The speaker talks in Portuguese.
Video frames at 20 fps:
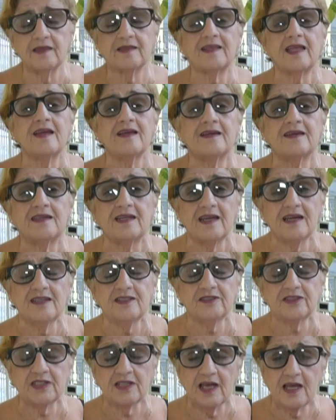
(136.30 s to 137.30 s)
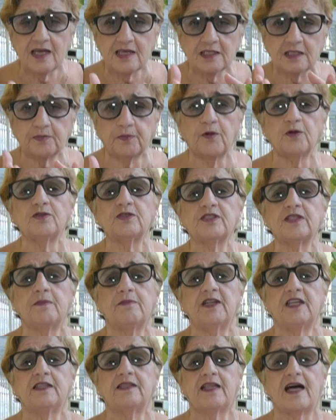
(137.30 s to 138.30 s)
que tem grande
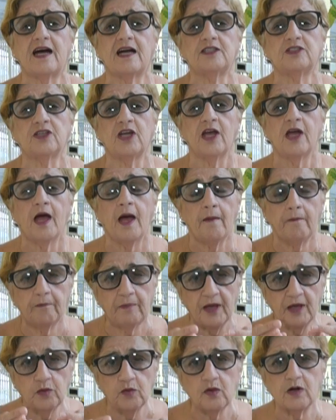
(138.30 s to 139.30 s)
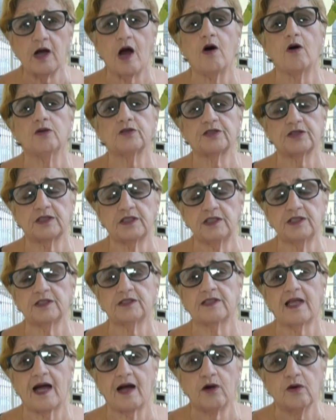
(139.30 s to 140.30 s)
responsabilidade pelo caos que
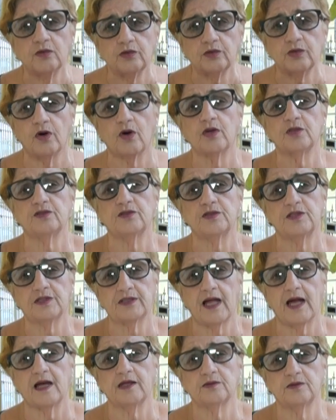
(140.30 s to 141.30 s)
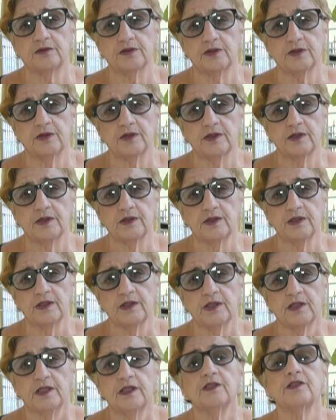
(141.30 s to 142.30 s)
está o nosso Estado.
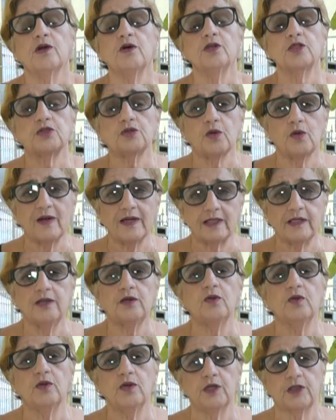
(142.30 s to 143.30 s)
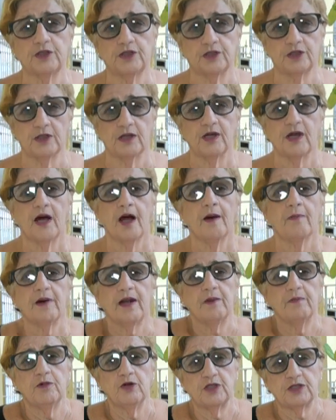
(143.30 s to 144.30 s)
Então eu estou aqui hoje
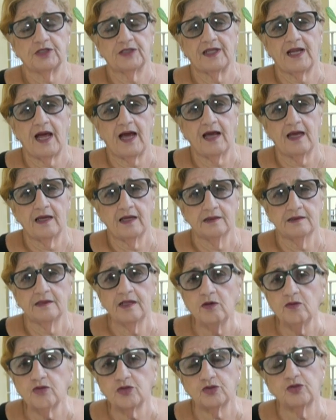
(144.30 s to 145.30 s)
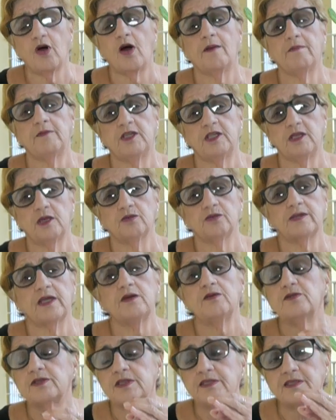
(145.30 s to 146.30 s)
para mostrar não só a minha, eu
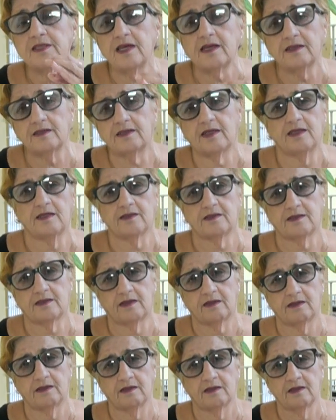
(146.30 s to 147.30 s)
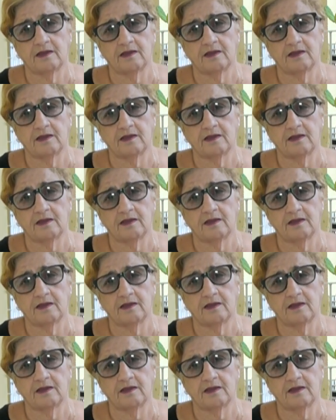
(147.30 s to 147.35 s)
tenho certeza,